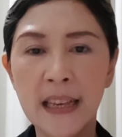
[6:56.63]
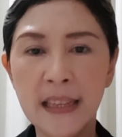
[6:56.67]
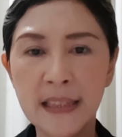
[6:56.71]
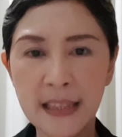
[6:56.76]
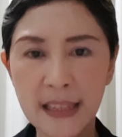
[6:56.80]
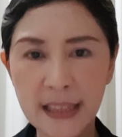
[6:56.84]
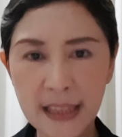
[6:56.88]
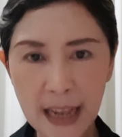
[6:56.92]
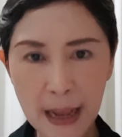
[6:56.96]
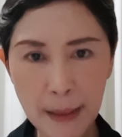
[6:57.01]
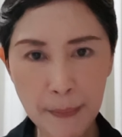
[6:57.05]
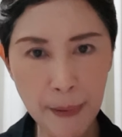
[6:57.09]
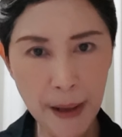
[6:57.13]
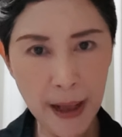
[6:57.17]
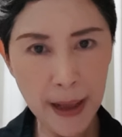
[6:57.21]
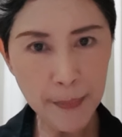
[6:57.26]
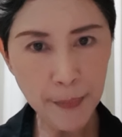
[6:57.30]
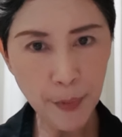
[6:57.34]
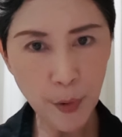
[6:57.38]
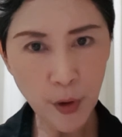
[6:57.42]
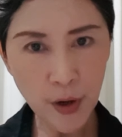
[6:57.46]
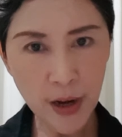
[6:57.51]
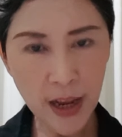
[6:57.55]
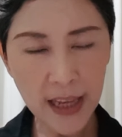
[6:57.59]
Setelah pakai
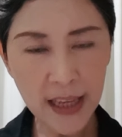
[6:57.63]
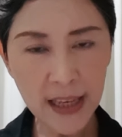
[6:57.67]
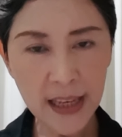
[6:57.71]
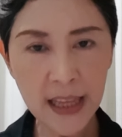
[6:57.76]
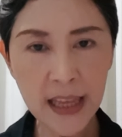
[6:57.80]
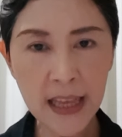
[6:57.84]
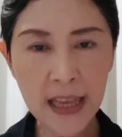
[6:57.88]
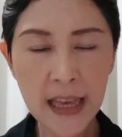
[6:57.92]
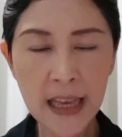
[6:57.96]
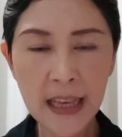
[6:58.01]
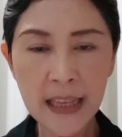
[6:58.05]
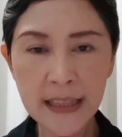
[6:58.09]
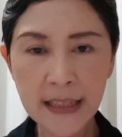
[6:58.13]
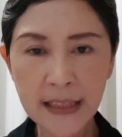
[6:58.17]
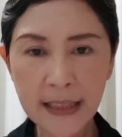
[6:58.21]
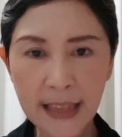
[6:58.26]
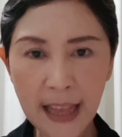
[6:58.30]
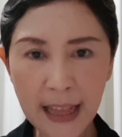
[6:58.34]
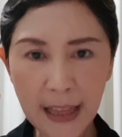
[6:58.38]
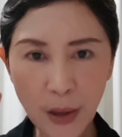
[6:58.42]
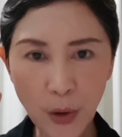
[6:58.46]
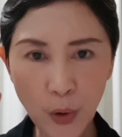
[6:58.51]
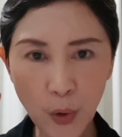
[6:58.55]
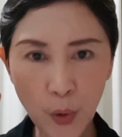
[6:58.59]
produk ini,
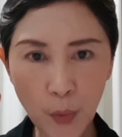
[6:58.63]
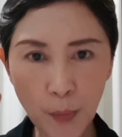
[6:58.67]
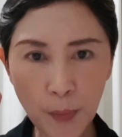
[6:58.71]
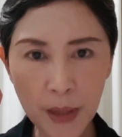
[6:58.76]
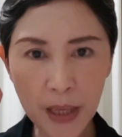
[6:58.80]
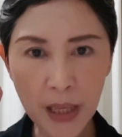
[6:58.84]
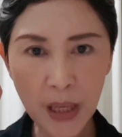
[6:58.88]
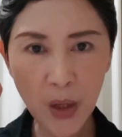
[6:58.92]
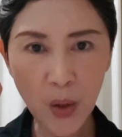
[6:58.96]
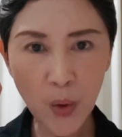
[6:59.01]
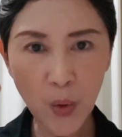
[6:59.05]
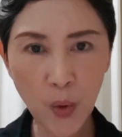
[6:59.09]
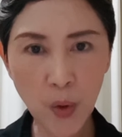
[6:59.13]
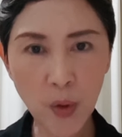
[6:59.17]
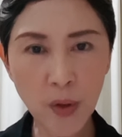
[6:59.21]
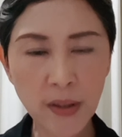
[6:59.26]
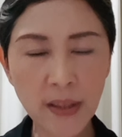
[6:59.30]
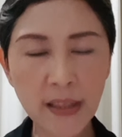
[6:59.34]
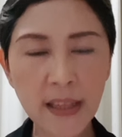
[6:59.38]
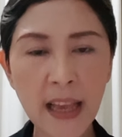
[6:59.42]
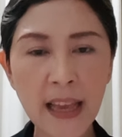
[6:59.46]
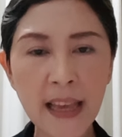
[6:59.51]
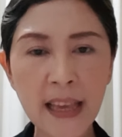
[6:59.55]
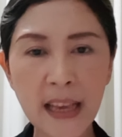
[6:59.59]
satu minggu
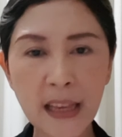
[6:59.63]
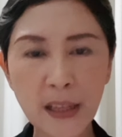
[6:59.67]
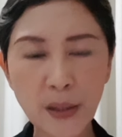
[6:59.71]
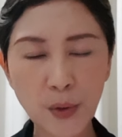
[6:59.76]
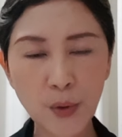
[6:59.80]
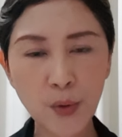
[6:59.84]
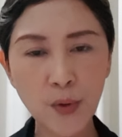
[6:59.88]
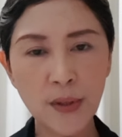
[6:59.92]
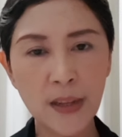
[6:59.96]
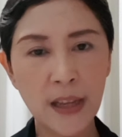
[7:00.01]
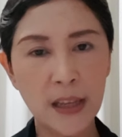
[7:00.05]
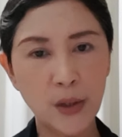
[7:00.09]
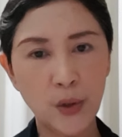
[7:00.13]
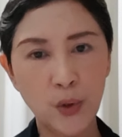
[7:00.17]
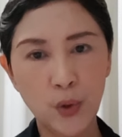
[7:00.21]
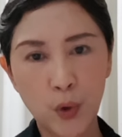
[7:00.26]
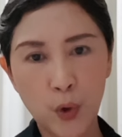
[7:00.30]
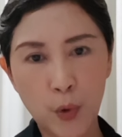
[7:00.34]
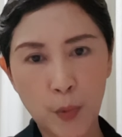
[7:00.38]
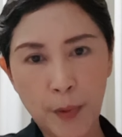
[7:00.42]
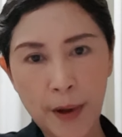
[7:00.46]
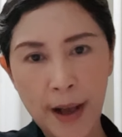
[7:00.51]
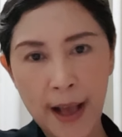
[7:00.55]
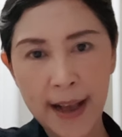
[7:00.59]
saya sudah
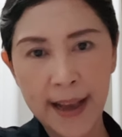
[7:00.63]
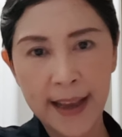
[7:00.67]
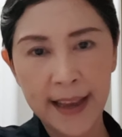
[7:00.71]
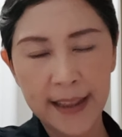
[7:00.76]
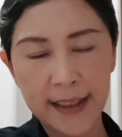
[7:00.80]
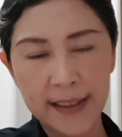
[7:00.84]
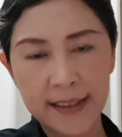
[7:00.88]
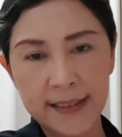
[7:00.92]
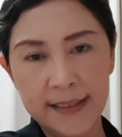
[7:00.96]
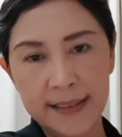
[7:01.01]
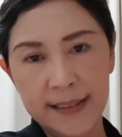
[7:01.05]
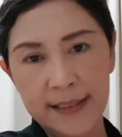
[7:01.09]
cukup kaget.